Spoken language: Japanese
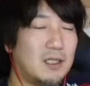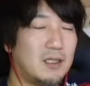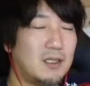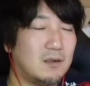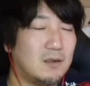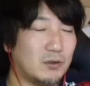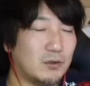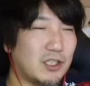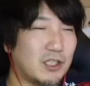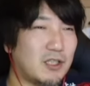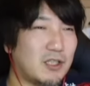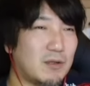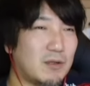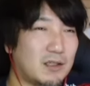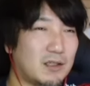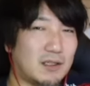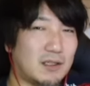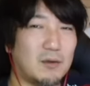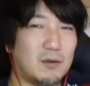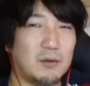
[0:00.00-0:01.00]
教えても
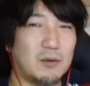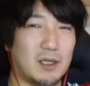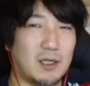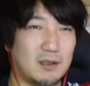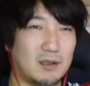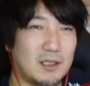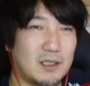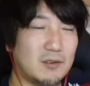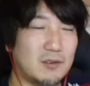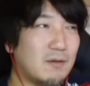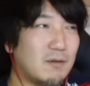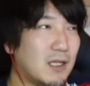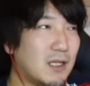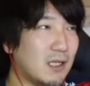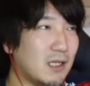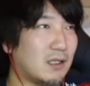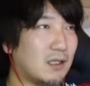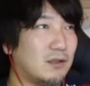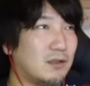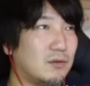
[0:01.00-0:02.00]
らったことがあって、それは
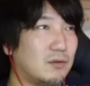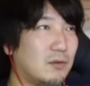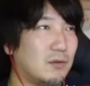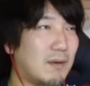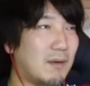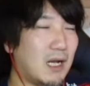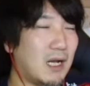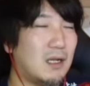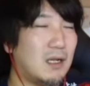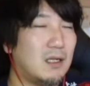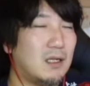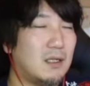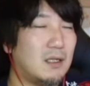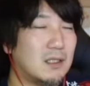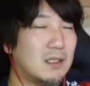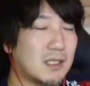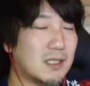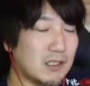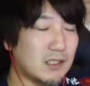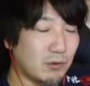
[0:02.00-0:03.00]
何かっていうと、まあ、
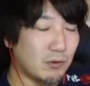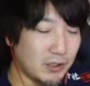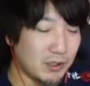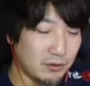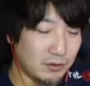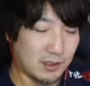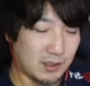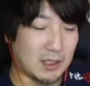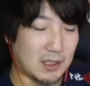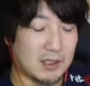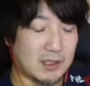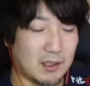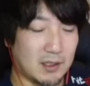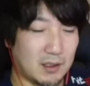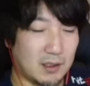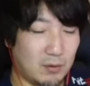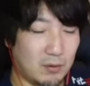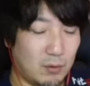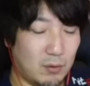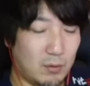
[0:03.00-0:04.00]
最初俺竜使ってたんだ
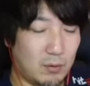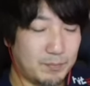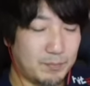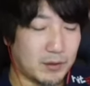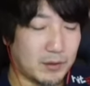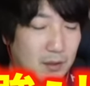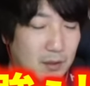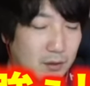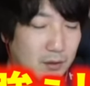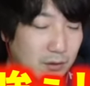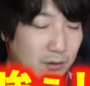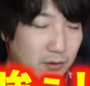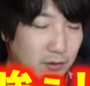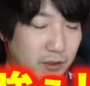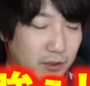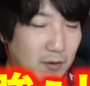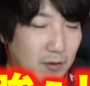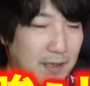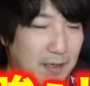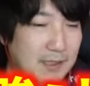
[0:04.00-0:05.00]
けど、竜よ
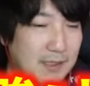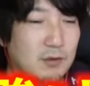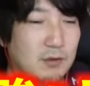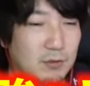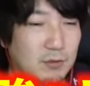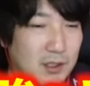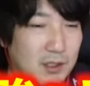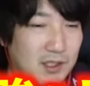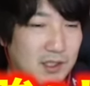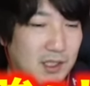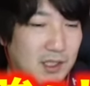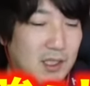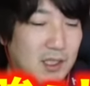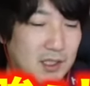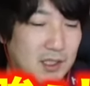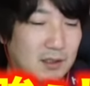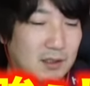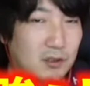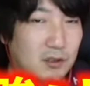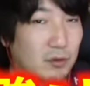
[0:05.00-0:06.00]
りもバイソンの方が強え
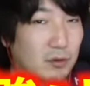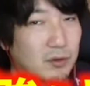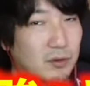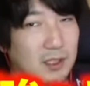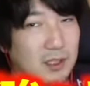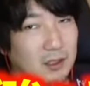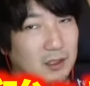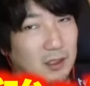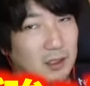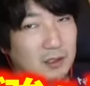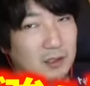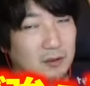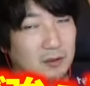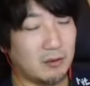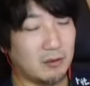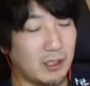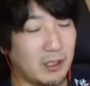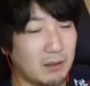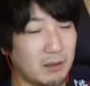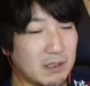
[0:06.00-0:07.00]
じゃんって、それこそさっき出てきたけ
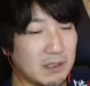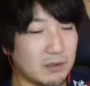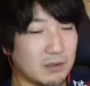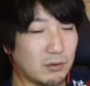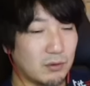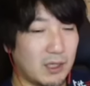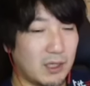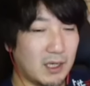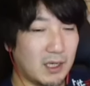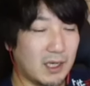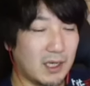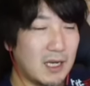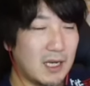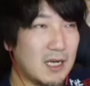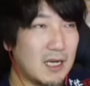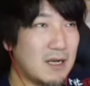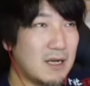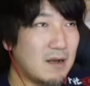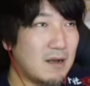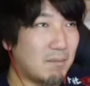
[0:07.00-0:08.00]
ど、ゲームエストで、
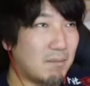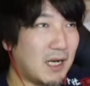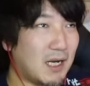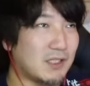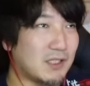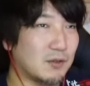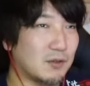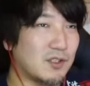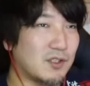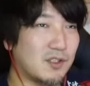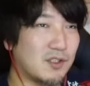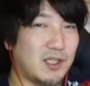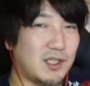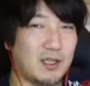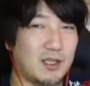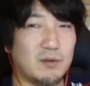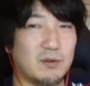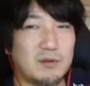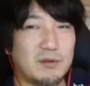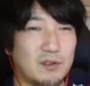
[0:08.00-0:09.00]
バイソン強
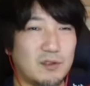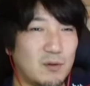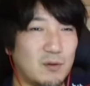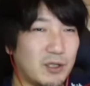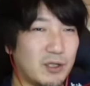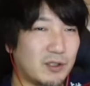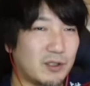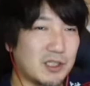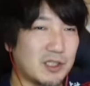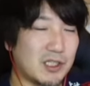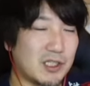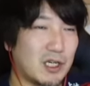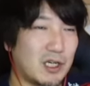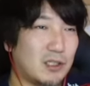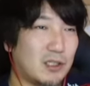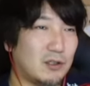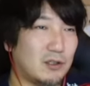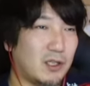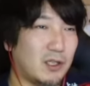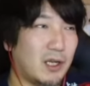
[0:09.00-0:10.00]
えよっていう攻略記事が
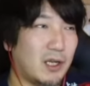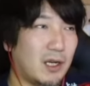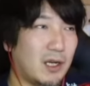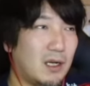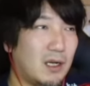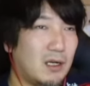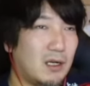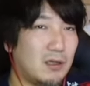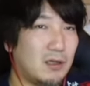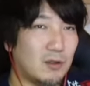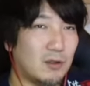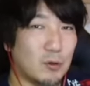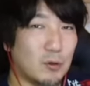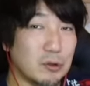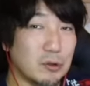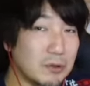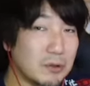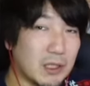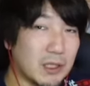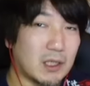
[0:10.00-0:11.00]
あって、で子
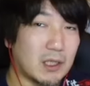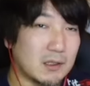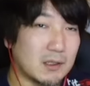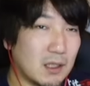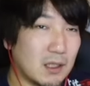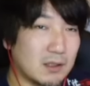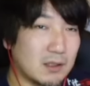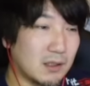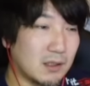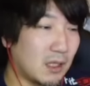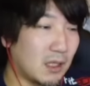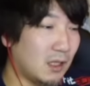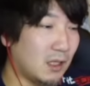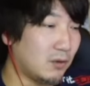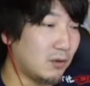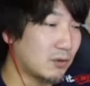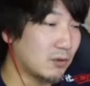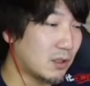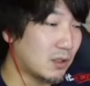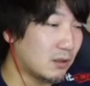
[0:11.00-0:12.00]
供だからさ、すげえ影
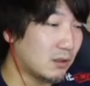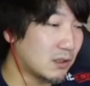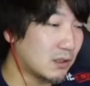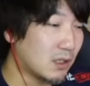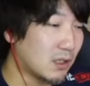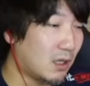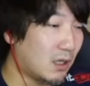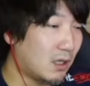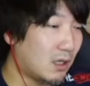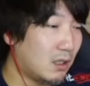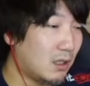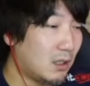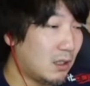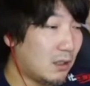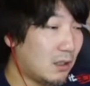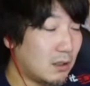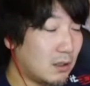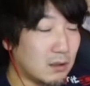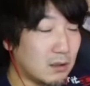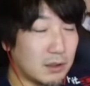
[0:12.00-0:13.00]
響されてさ、
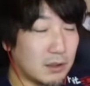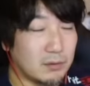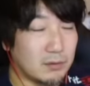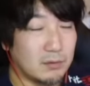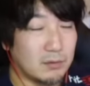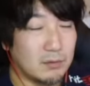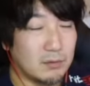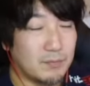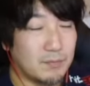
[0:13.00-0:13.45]
あの、